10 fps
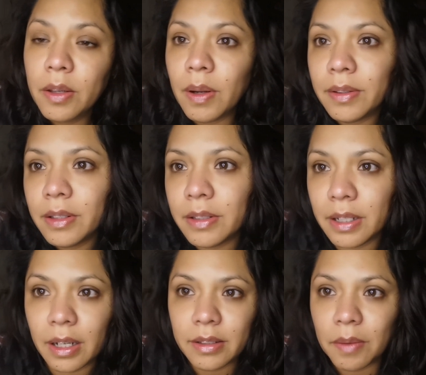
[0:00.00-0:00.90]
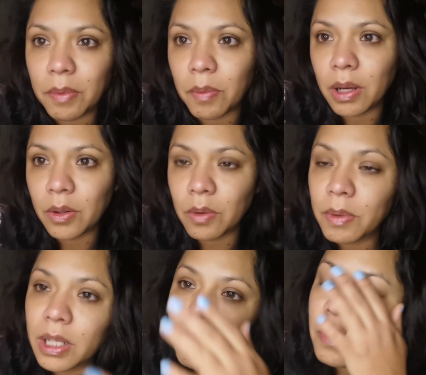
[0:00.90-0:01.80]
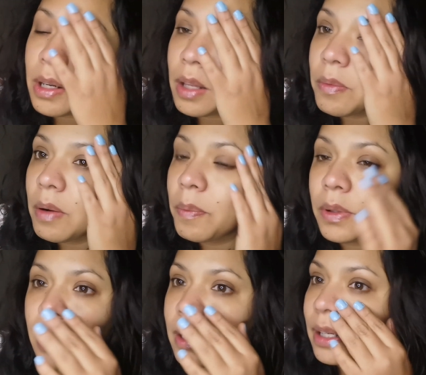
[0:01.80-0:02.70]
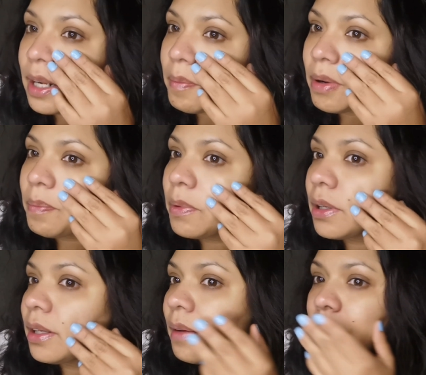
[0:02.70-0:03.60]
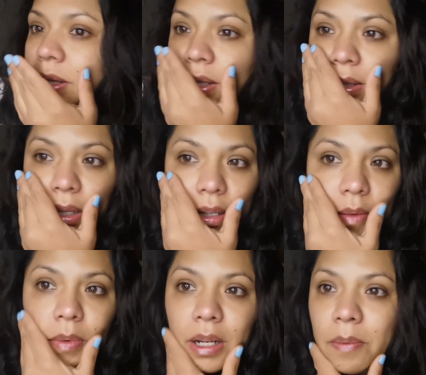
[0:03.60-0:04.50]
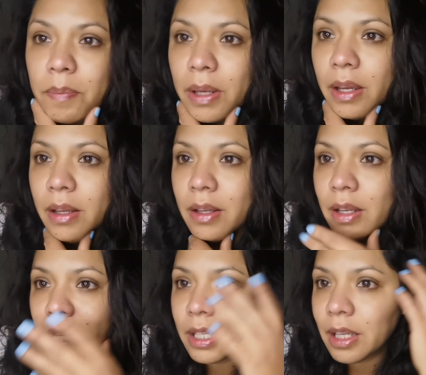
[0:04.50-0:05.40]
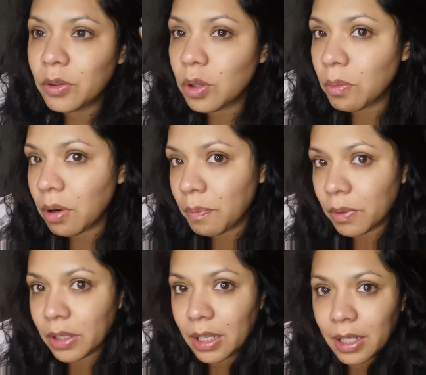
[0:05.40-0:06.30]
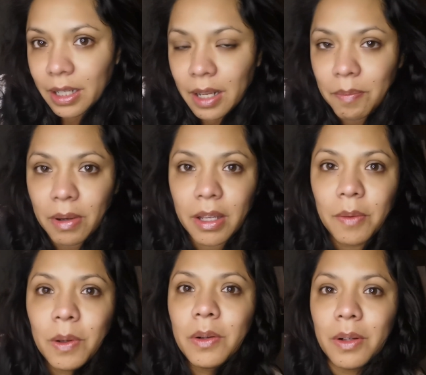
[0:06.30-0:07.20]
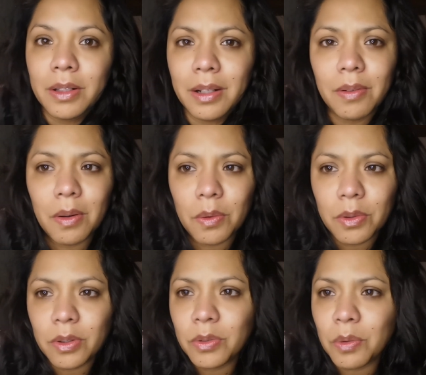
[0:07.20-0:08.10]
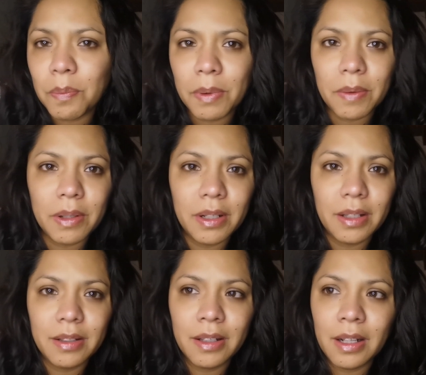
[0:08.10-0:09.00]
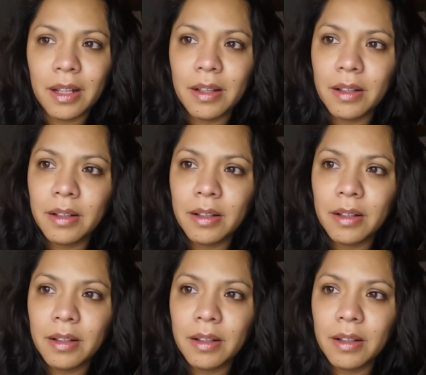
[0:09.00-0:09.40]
Y chicas, ya me voy a dormir. Ya me voy a poner crema porque ya me quité, ya me limpié. Ya solo me voy a poner crema y bueno, que tengan una noche súper bendecida.